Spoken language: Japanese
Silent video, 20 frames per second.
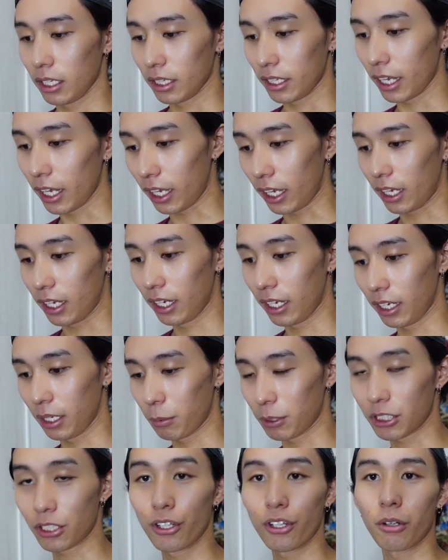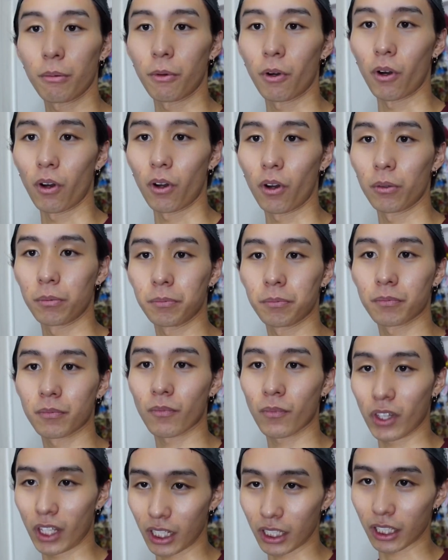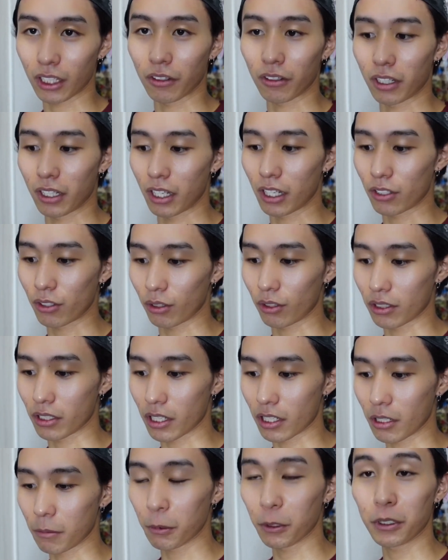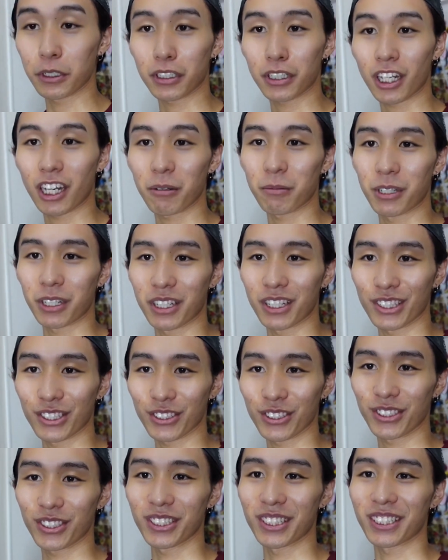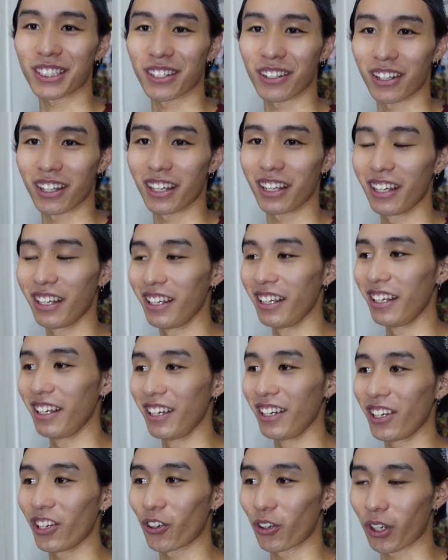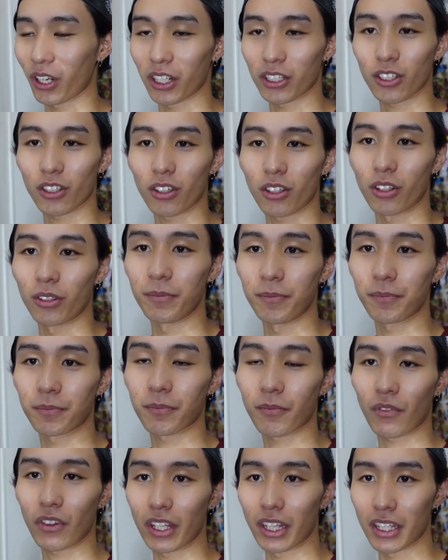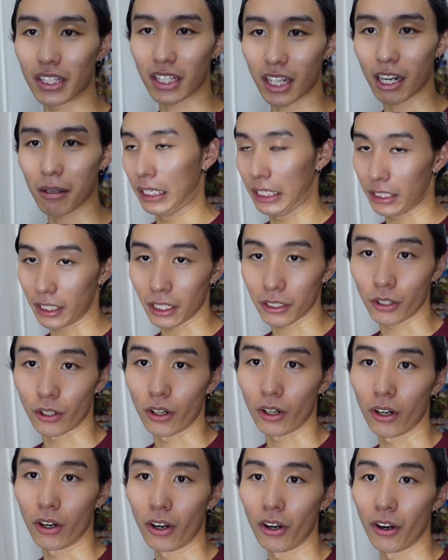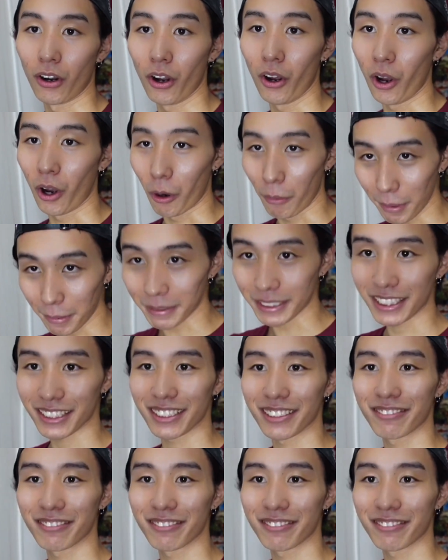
で、まあ、資料もできたのでね、ちょっと久しぶりにインスタライブで緊張するんですけどね、これからちょっとインスタライブしたいと思います